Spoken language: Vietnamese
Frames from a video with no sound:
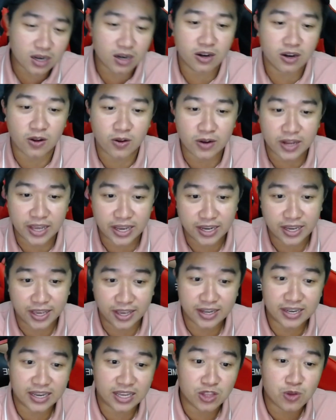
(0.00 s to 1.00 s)
rõ ràng hiện
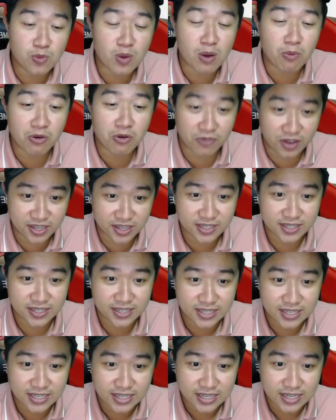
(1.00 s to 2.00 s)
ra đúng không quý vị
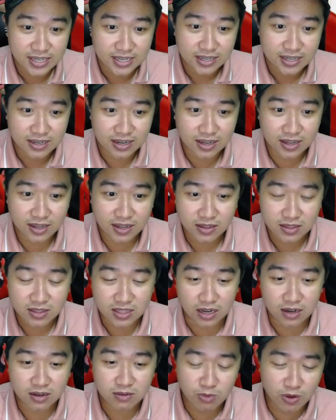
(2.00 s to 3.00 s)
đó
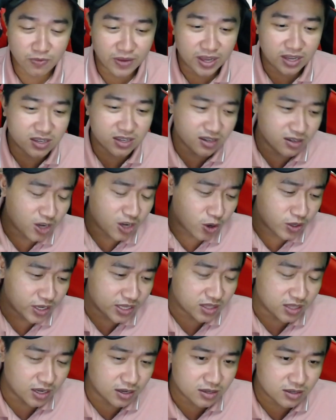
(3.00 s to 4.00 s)
từ quý vị cứ coi đây
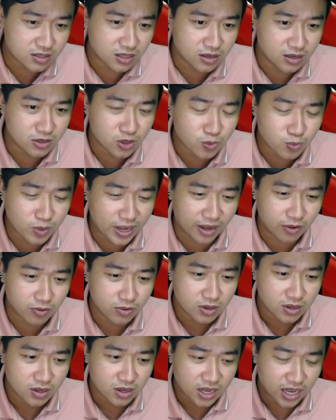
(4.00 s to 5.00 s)
từ từ lúc nào
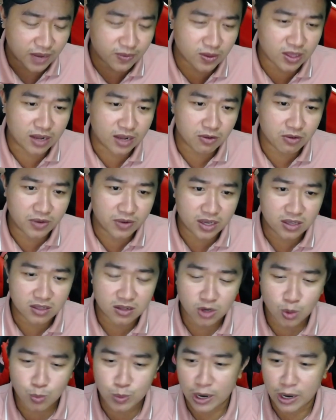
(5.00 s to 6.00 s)
em nói thật quý vị
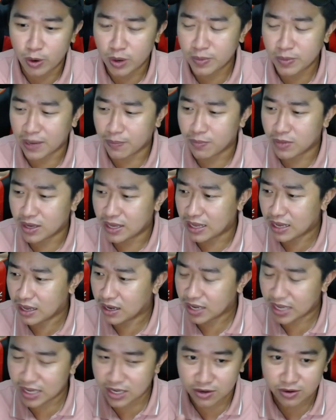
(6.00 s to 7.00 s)
lúc đầu em gặp à,
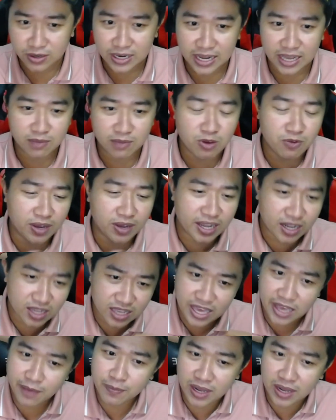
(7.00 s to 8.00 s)
cái người này quý vị rất
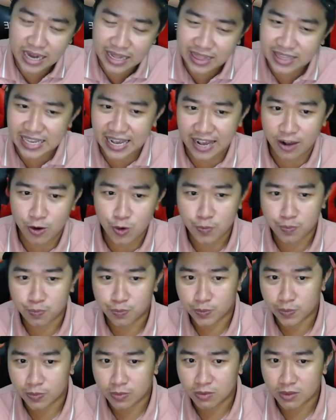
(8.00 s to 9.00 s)
dễ bị đánh cháo
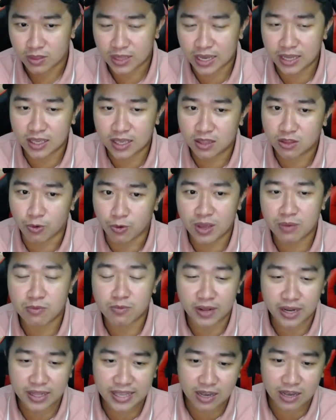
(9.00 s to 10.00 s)
tại vì tụi em bị
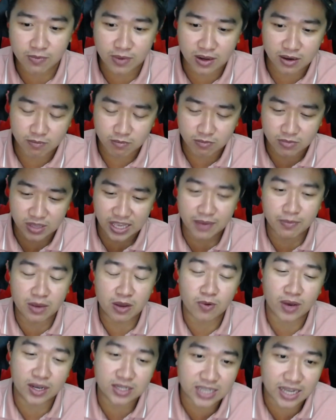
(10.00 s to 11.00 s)
đánh cháo mà trẻ bề
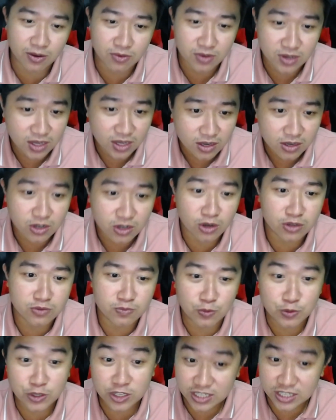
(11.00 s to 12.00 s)
ngoài sao có một
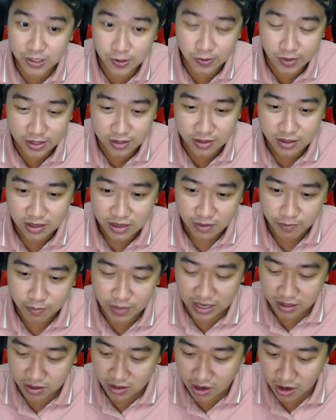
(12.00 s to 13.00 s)
chiếc xe du lịch
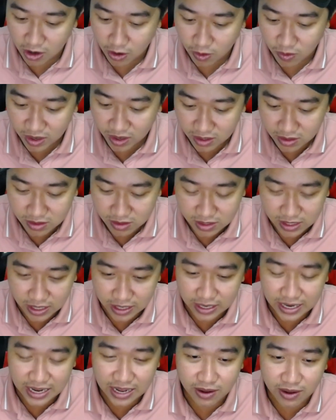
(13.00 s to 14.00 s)
mặc đồ á thì
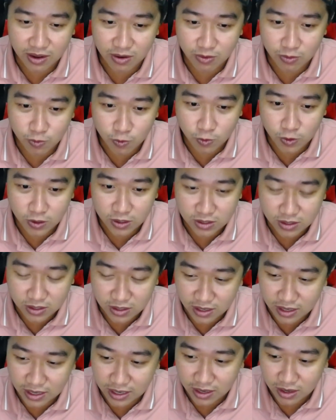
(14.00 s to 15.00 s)
là quần
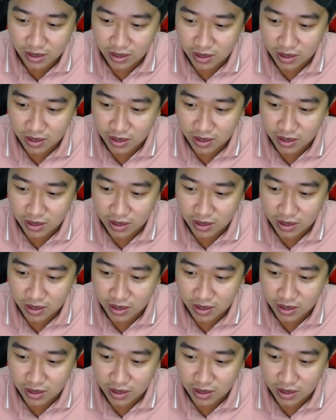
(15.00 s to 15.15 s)
à,